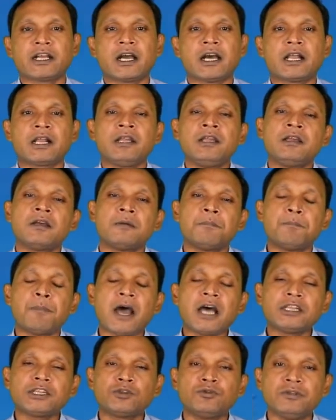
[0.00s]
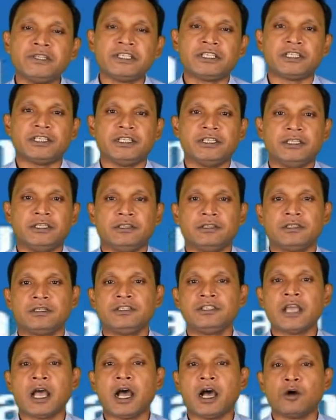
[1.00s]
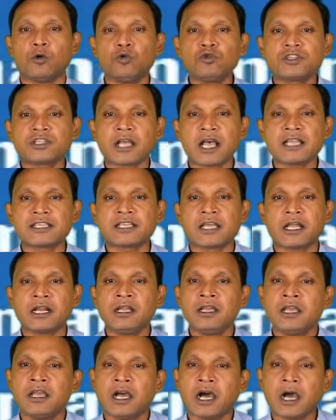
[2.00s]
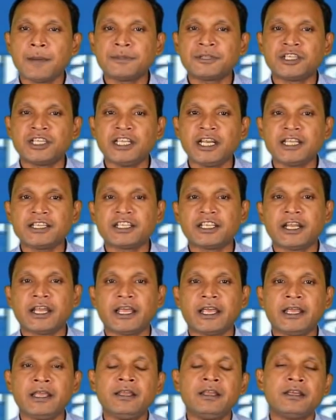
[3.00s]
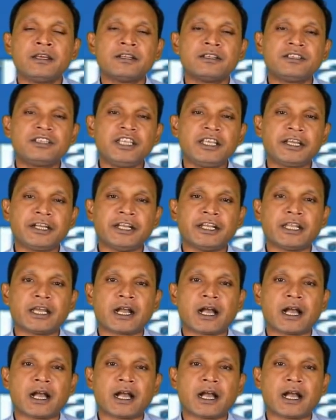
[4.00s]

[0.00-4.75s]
लेकर बात हुई थी यहां उसका असर अब धीरे धीरे दिखने